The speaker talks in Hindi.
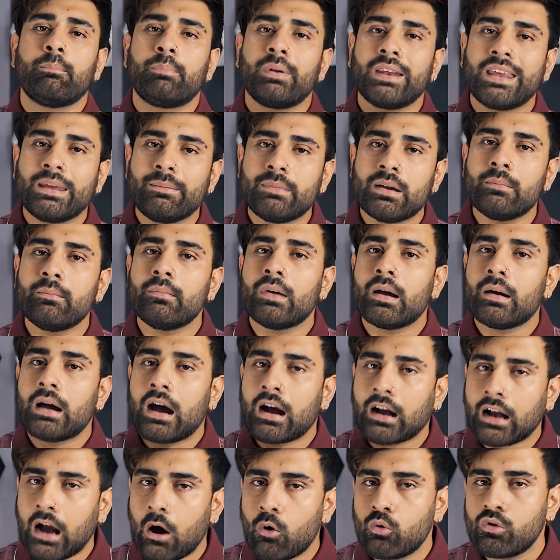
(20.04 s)
प्रीमियम
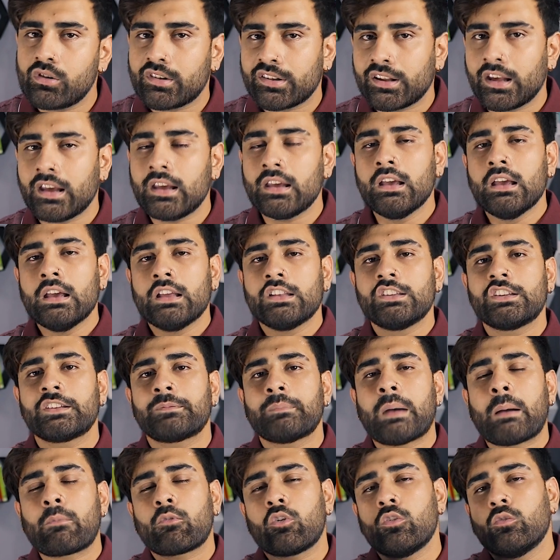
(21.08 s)
अकाउंट्स हैं
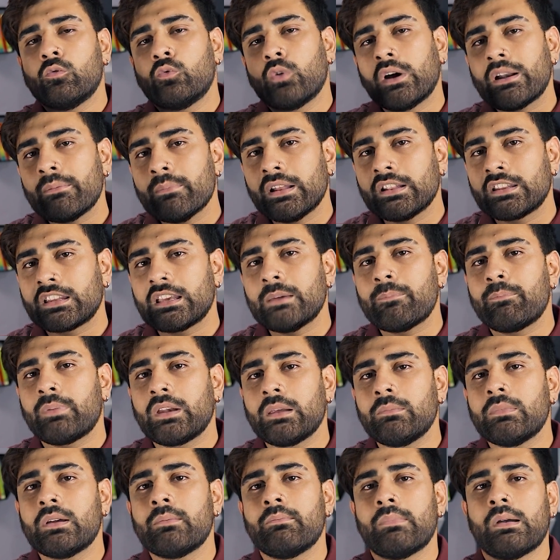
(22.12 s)
जिसमें आपको वन मंथ की
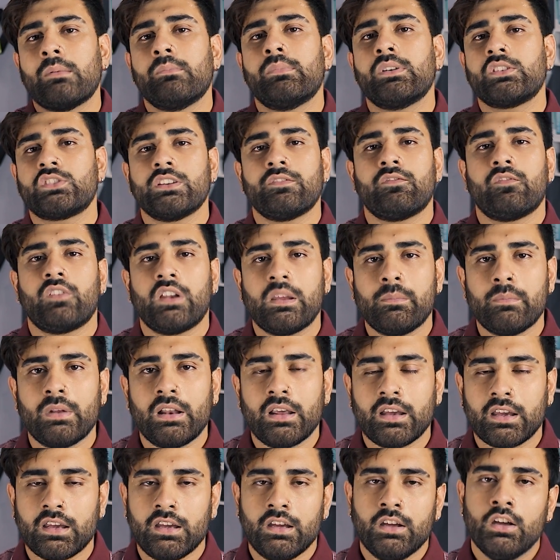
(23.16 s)
प्रीमियम मेंबरशिप फ्री
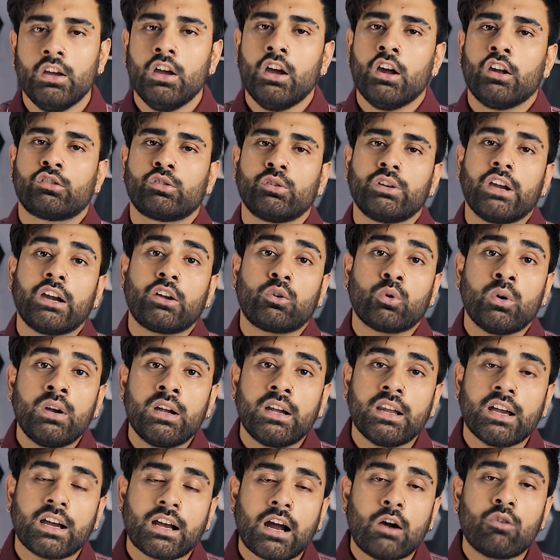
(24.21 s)
मिलेगी सो so ये
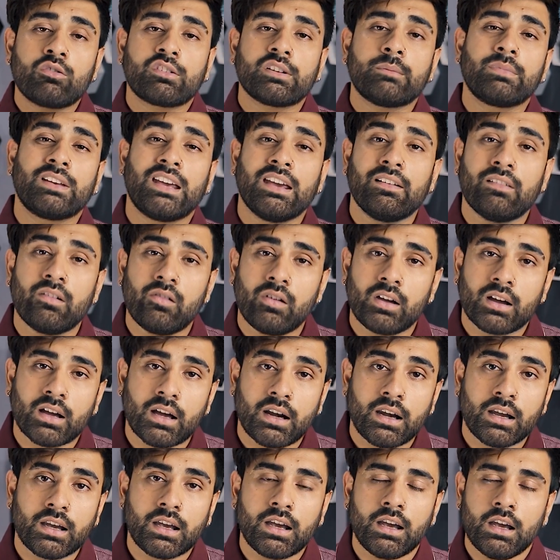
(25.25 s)
20 अकाउंट्स हम गिव अवे
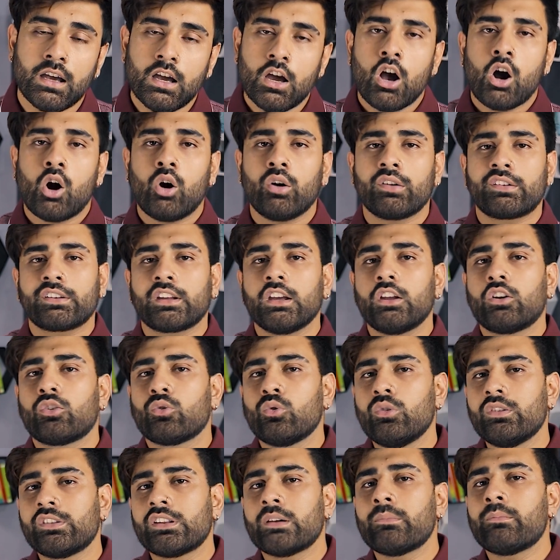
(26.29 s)
करेंगे और उसके
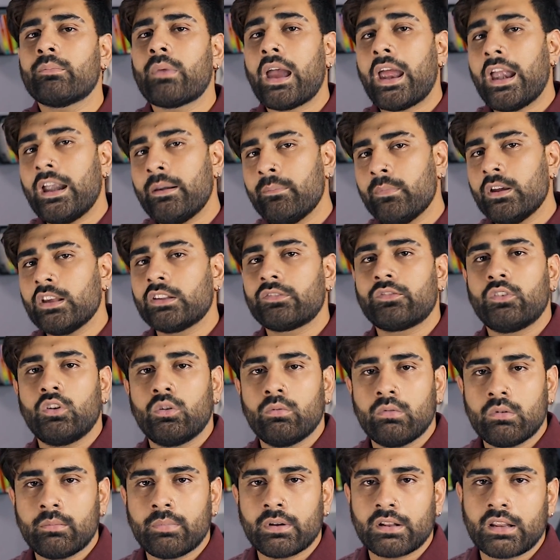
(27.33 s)
रूल्स हम एंड में इस
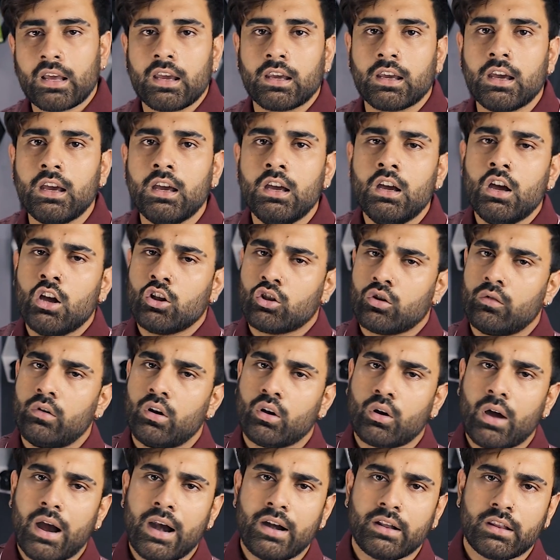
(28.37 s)
वीडियो में बताएंगे तो
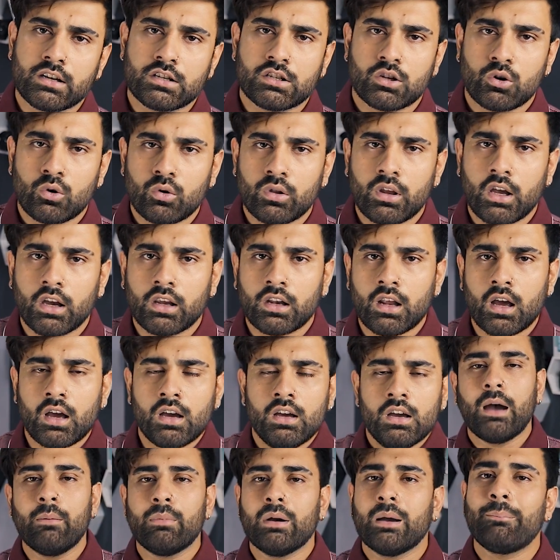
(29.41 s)
वीडियो को एंड तक जरूर देखना
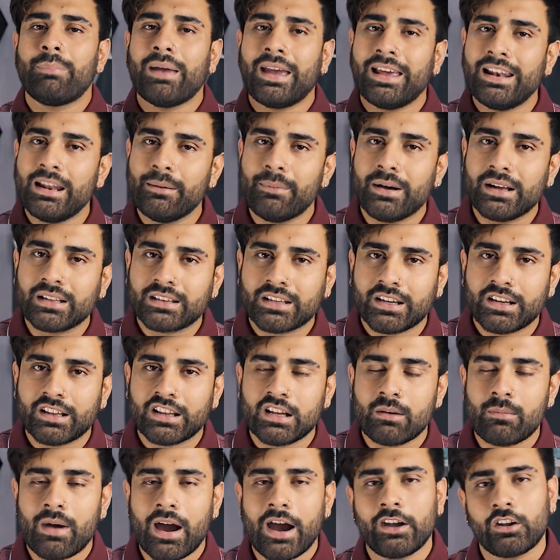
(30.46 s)
अब पहले बात
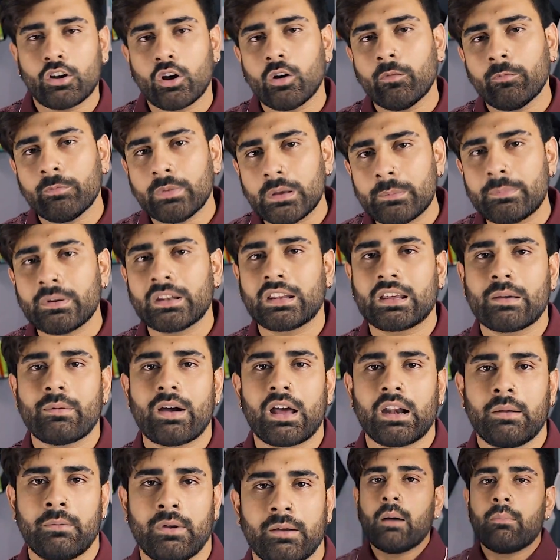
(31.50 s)
करते हैं हम आई टॉप वीपीएन के
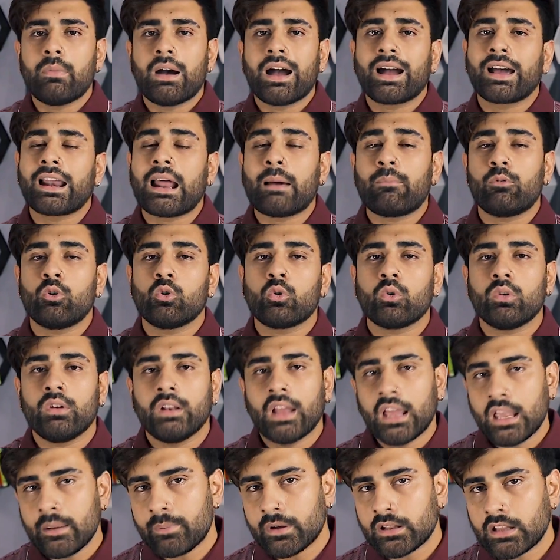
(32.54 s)
बारे में अब अगर आप लोगों को
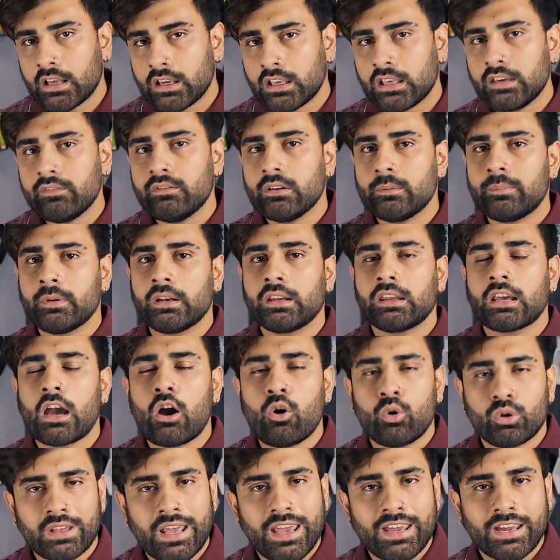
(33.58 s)
नहीं पता कि वीपीएन क्या
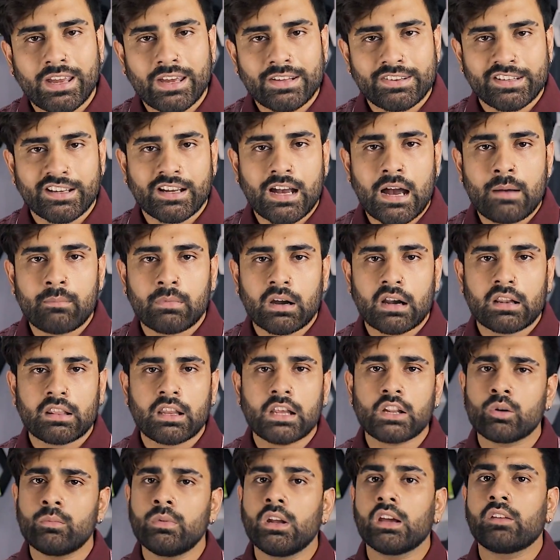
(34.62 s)
होता है कैसे काम करता
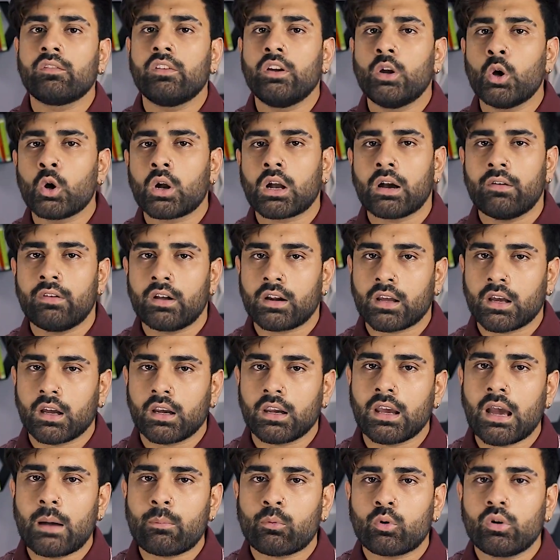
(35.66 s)
है तो हमने एक वीडियो कवर
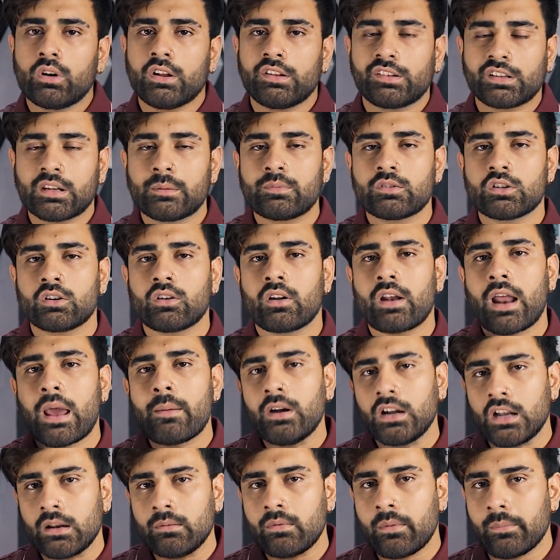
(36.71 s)
करी है आपको डिस्क्रिप्शन और आई
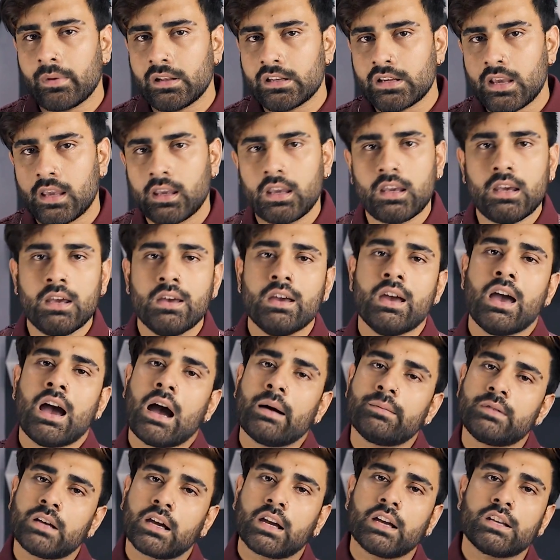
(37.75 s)
बटन में मिल जाएगी
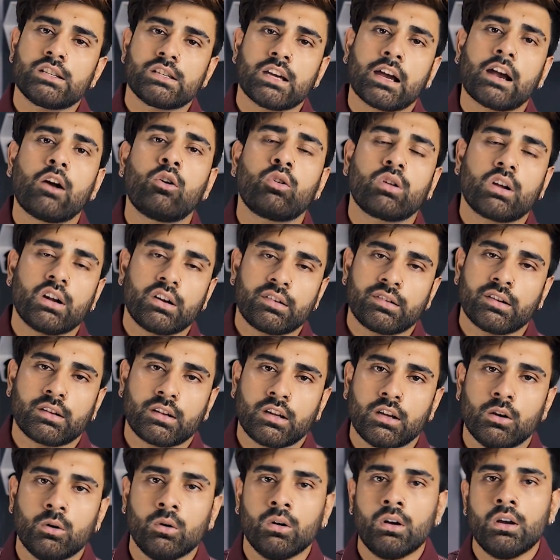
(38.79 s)
आप जाके चेकआउट कर
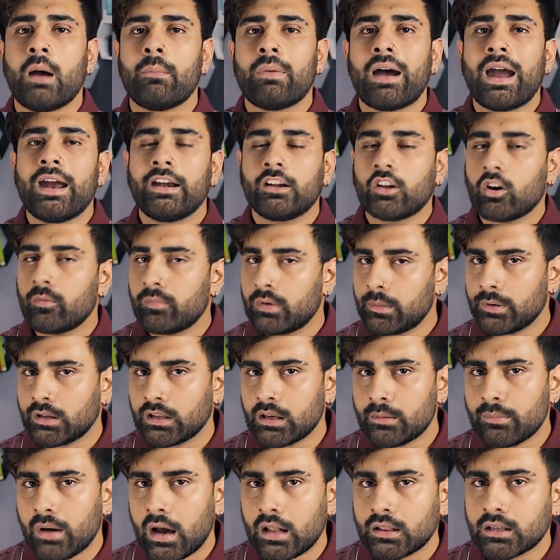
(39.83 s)
सकते हो अब आई टॉप वीपीएन
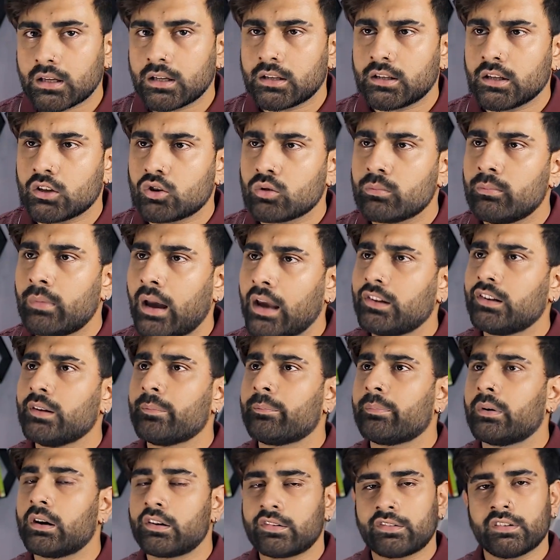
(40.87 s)
की बात करते हैं तो मैं इसे
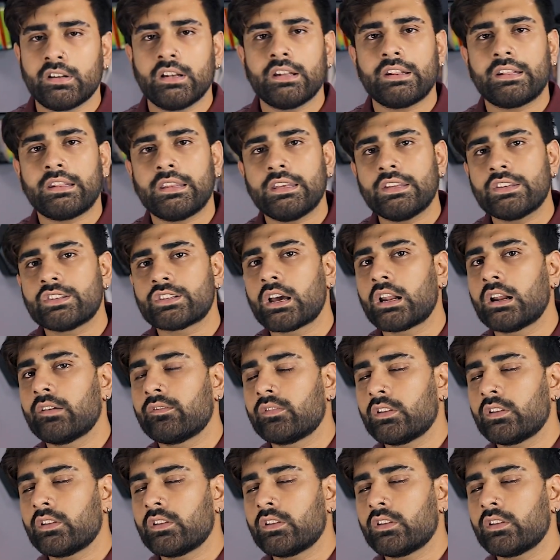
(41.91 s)
पर्सनली तीन चार